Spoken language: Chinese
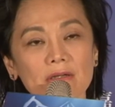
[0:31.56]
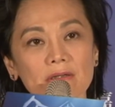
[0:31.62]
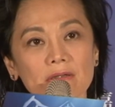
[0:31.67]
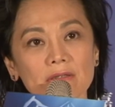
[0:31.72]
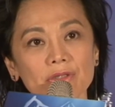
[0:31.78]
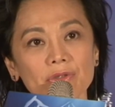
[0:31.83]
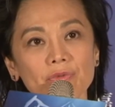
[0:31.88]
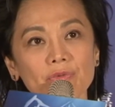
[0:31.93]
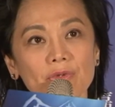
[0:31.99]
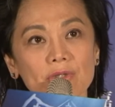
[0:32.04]

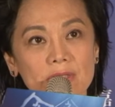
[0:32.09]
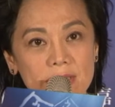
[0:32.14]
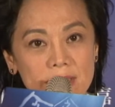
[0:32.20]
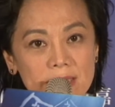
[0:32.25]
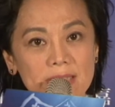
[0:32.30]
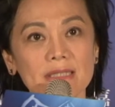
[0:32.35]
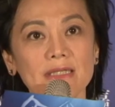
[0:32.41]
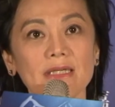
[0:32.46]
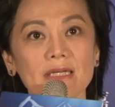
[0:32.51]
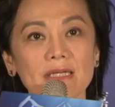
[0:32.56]
可是我
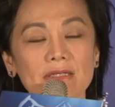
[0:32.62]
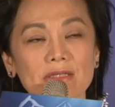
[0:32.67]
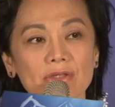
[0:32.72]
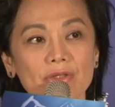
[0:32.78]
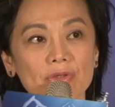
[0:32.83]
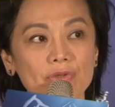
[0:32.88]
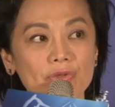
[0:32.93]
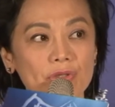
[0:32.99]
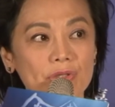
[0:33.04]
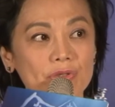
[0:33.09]
自己一直
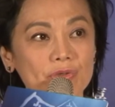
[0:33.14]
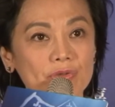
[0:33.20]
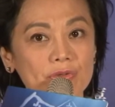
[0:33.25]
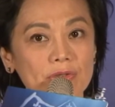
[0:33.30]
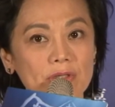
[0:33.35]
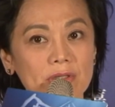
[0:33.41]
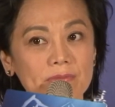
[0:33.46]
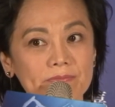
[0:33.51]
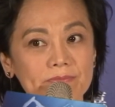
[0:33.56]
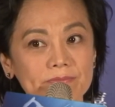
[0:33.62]
都觉得
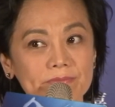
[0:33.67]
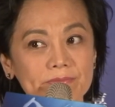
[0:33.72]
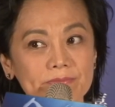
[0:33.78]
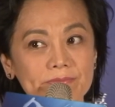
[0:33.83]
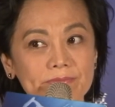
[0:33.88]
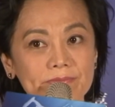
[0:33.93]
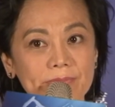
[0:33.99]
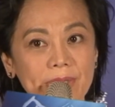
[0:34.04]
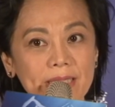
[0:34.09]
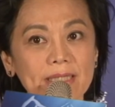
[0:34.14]
说，
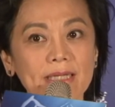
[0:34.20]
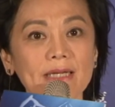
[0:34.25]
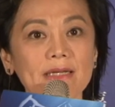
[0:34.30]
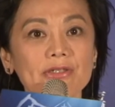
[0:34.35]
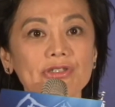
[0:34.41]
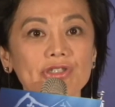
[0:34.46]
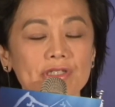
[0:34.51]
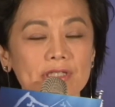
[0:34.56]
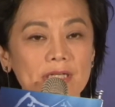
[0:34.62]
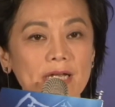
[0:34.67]
拍电
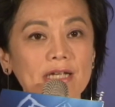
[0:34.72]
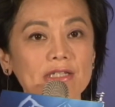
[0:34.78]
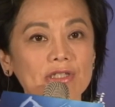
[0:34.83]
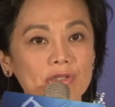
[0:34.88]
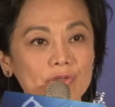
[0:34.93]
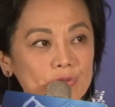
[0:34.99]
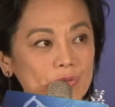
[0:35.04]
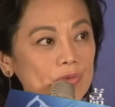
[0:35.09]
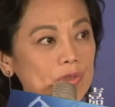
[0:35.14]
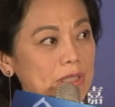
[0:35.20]
影其实还是
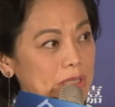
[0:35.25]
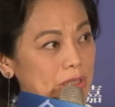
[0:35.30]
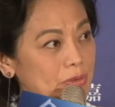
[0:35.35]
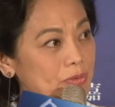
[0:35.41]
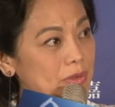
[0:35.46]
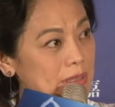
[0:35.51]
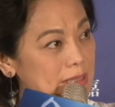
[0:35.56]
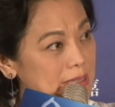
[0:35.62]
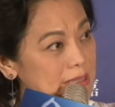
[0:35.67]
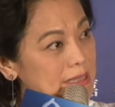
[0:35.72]
要忠实
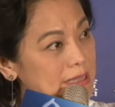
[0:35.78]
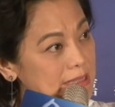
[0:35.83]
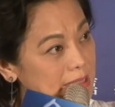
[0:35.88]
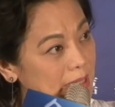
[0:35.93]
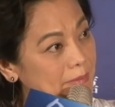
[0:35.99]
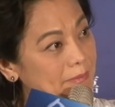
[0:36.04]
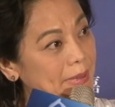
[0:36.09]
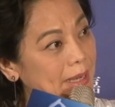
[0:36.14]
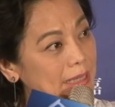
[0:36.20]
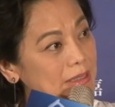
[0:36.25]
于自己
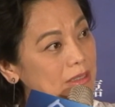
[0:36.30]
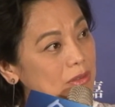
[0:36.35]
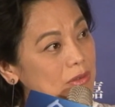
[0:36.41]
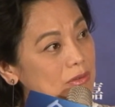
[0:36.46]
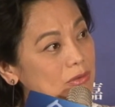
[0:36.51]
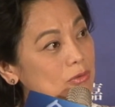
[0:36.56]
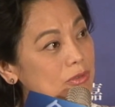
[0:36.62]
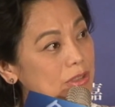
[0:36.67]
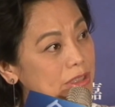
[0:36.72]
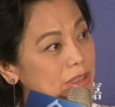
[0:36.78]
想拍的
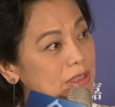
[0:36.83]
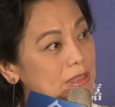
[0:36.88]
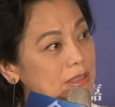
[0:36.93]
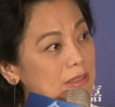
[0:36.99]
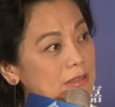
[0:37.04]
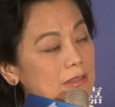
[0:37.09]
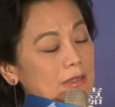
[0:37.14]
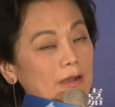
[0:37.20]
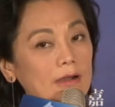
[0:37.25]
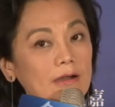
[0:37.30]
故事
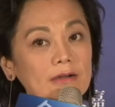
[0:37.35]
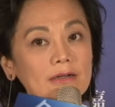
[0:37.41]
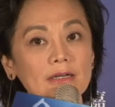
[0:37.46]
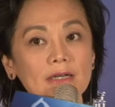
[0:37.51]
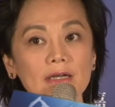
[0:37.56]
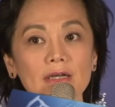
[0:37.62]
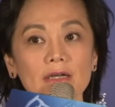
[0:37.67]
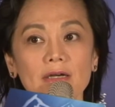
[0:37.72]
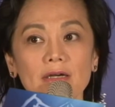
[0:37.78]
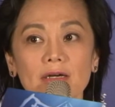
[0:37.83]
啊。
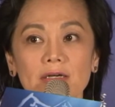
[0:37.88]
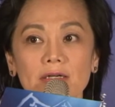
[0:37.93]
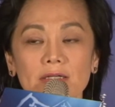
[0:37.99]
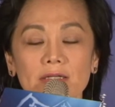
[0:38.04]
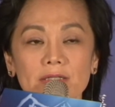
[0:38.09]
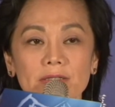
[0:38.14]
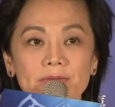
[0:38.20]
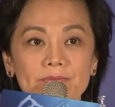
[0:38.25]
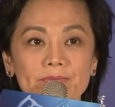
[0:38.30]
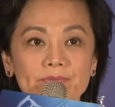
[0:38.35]

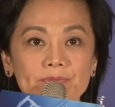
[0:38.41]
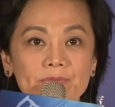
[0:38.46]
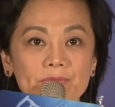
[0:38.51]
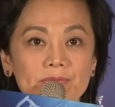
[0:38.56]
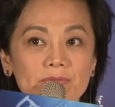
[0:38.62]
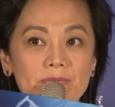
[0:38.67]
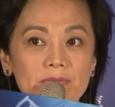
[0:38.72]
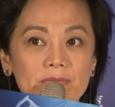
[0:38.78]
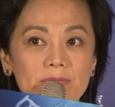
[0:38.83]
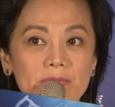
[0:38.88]
嗯，
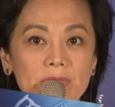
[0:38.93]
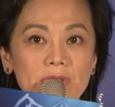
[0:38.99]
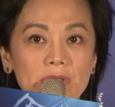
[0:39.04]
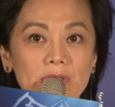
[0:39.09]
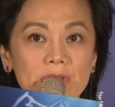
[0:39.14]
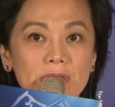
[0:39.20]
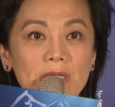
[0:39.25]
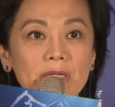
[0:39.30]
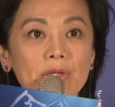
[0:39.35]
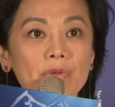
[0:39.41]

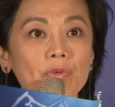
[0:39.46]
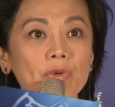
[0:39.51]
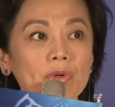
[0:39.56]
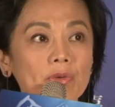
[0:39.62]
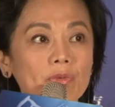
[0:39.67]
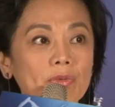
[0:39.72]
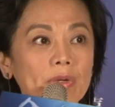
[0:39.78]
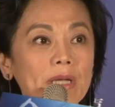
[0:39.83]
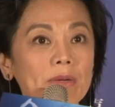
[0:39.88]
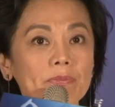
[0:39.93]
当然
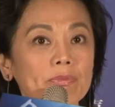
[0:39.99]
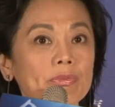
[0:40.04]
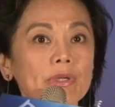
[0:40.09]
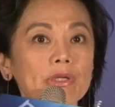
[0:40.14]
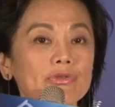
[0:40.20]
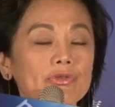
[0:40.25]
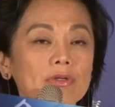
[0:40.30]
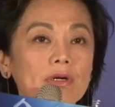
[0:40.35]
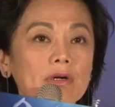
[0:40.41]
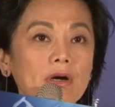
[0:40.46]
我我也不
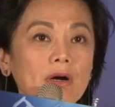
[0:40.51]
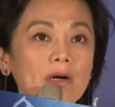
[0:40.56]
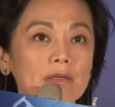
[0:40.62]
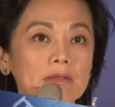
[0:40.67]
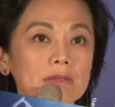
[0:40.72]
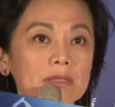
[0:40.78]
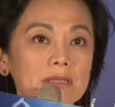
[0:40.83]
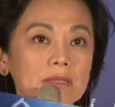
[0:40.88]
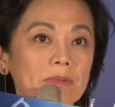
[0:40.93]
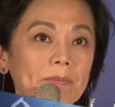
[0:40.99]
会说
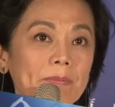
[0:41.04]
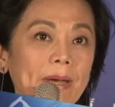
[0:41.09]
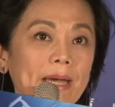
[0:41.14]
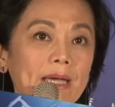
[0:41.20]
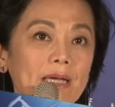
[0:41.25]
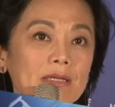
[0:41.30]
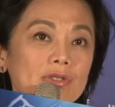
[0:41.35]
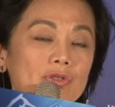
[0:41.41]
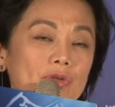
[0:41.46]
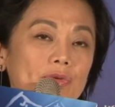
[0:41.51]
啊，你们
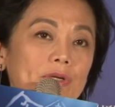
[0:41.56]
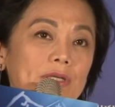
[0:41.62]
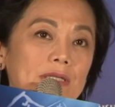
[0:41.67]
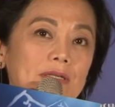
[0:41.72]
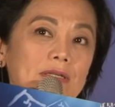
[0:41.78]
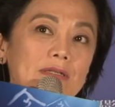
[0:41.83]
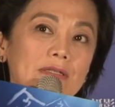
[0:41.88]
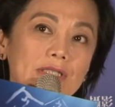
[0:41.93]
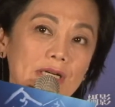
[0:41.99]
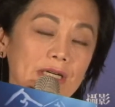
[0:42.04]
拍所谓
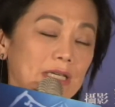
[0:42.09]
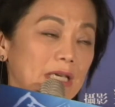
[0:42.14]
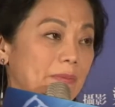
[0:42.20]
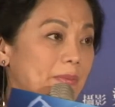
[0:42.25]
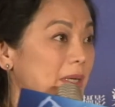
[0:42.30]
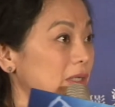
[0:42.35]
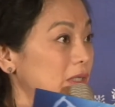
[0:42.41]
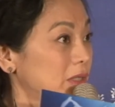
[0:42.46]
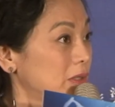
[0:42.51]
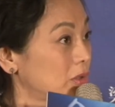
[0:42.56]
的商业
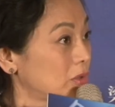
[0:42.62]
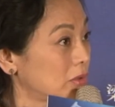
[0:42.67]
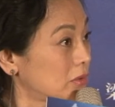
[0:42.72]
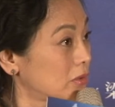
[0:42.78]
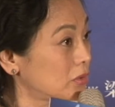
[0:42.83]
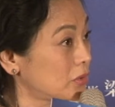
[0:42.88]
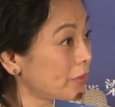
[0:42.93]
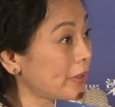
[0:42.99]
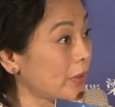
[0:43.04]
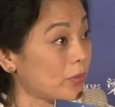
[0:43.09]
片是
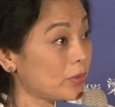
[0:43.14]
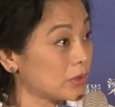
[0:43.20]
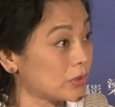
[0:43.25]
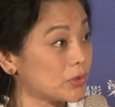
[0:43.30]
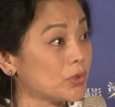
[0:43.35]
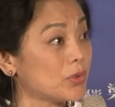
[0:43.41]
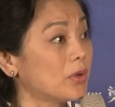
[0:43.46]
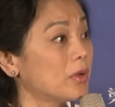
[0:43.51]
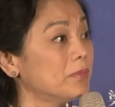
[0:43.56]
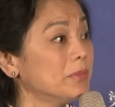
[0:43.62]
对或
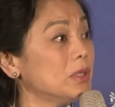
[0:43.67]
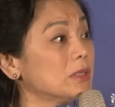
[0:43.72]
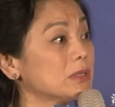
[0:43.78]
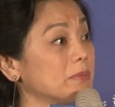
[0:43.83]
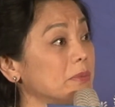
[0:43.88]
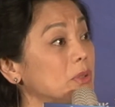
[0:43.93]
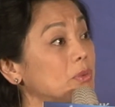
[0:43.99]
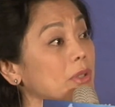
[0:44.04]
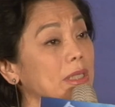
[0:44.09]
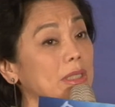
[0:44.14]
错，没有什
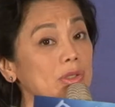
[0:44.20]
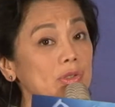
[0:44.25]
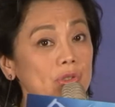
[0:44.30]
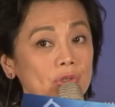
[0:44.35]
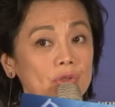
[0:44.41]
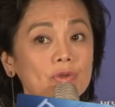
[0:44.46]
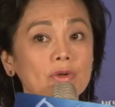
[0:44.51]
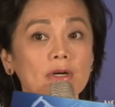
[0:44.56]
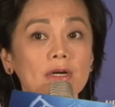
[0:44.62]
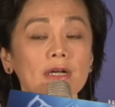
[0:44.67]
么对跟
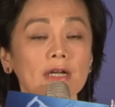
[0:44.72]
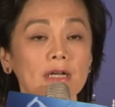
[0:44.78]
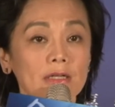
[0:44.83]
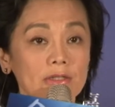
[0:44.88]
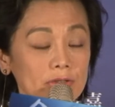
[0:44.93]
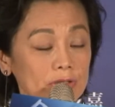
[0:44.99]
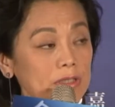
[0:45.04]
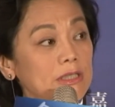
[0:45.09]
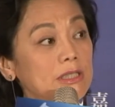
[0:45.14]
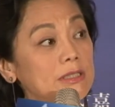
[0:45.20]
错，
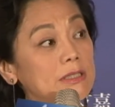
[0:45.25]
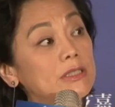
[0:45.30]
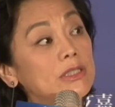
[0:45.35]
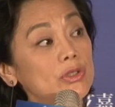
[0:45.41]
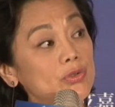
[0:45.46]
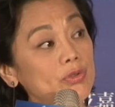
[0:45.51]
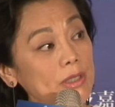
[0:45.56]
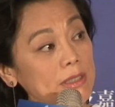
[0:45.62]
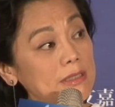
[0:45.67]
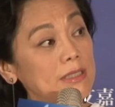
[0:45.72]
就是你自己
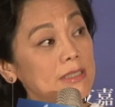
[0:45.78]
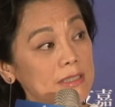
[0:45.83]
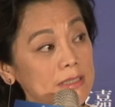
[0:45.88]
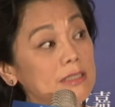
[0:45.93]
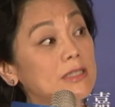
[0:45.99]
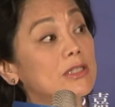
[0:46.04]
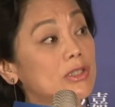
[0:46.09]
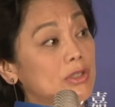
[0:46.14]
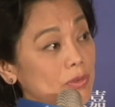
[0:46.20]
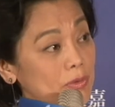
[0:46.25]
选择你
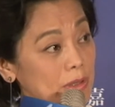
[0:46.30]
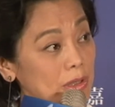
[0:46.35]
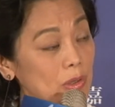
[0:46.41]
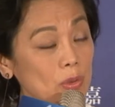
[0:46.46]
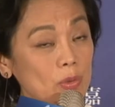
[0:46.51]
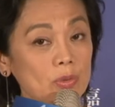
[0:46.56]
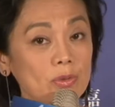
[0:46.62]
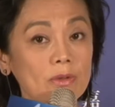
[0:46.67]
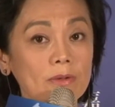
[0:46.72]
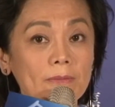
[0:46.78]
自己走的
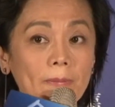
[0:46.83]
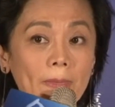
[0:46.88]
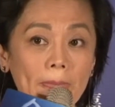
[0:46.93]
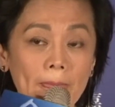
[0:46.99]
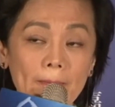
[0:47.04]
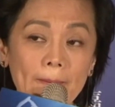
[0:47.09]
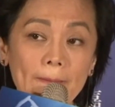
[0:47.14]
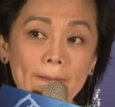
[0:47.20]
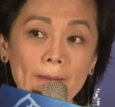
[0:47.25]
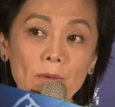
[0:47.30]
路。是。
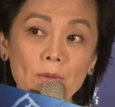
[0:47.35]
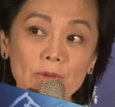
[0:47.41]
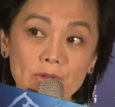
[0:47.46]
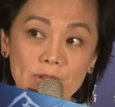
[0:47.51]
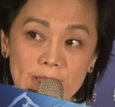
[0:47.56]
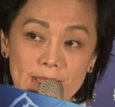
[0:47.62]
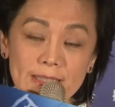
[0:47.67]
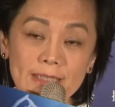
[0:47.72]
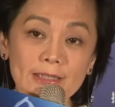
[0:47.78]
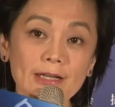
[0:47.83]
那我觉
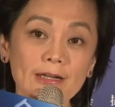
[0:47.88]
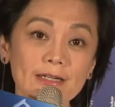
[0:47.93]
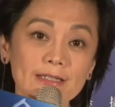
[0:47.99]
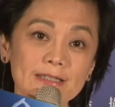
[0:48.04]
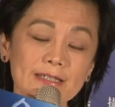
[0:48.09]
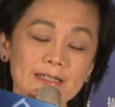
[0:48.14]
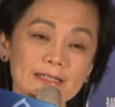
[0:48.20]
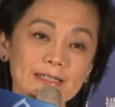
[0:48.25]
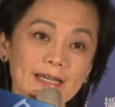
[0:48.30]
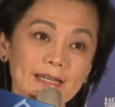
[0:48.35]
得自己到了
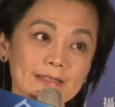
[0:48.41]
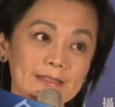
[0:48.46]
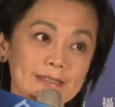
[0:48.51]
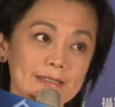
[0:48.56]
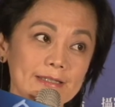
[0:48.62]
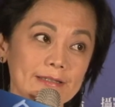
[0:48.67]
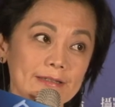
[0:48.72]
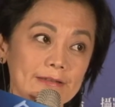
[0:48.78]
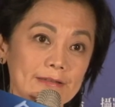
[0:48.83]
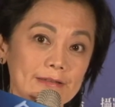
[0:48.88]
这个年
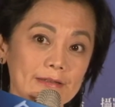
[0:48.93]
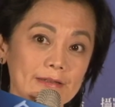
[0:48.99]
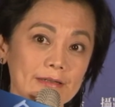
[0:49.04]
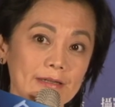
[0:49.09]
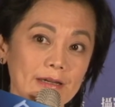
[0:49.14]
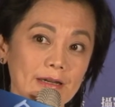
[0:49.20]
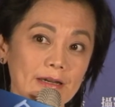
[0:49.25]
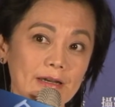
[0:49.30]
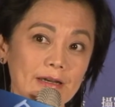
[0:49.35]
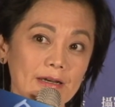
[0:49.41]
纪，
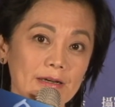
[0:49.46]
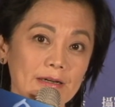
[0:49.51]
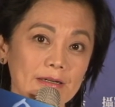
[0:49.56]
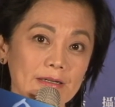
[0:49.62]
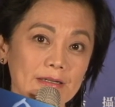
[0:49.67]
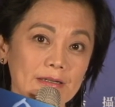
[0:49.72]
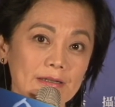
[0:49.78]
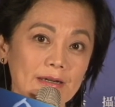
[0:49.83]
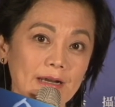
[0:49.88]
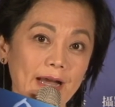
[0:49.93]

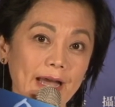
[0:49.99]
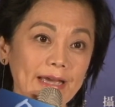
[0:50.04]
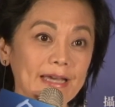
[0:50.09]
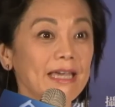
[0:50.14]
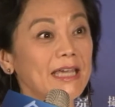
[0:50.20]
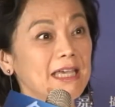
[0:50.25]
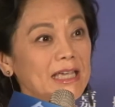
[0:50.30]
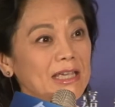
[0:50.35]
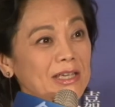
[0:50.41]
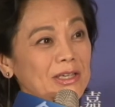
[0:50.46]
呃，还可
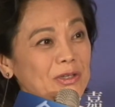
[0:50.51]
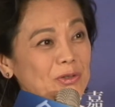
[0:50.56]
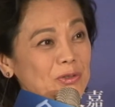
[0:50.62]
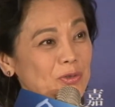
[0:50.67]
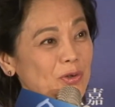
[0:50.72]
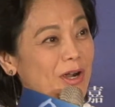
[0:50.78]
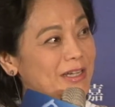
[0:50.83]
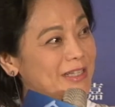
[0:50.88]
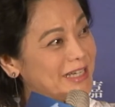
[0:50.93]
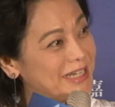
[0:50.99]
以有
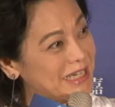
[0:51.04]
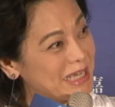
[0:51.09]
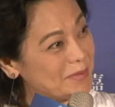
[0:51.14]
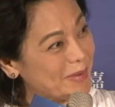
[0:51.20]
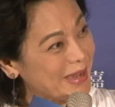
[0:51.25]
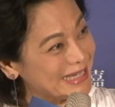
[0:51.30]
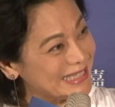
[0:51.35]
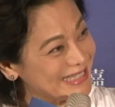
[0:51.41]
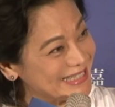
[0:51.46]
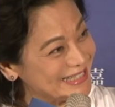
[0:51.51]
多少年可以
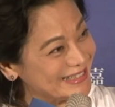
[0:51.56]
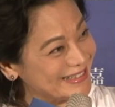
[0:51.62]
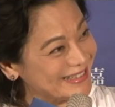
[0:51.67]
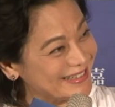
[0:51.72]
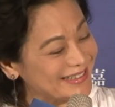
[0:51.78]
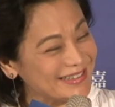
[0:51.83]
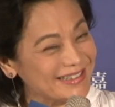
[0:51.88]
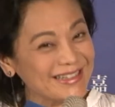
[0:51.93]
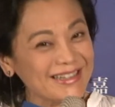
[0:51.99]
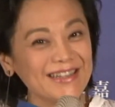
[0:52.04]
拍戏
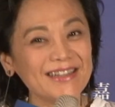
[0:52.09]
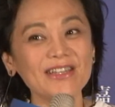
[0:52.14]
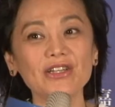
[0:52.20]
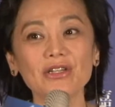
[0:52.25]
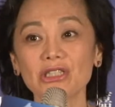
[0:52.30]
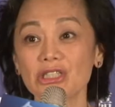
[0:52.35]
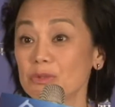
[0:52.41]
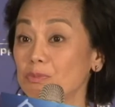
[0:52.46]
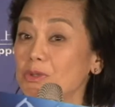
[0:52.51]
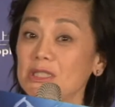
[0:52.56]
呢？
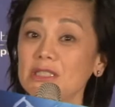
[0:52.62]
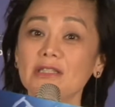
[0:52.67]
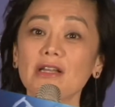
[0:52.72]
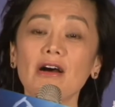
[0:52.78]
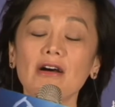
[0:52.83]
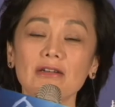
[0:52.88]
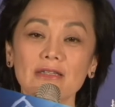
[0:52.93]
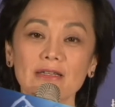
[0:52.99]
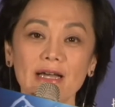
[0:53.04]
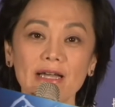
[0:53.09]
是不知
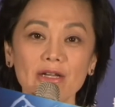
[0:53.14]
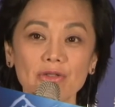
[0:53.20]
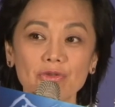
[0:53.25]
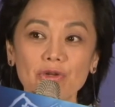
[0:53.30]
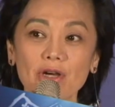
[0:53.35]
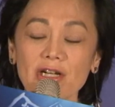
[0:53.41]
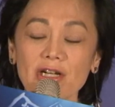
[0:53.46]
道的，还有多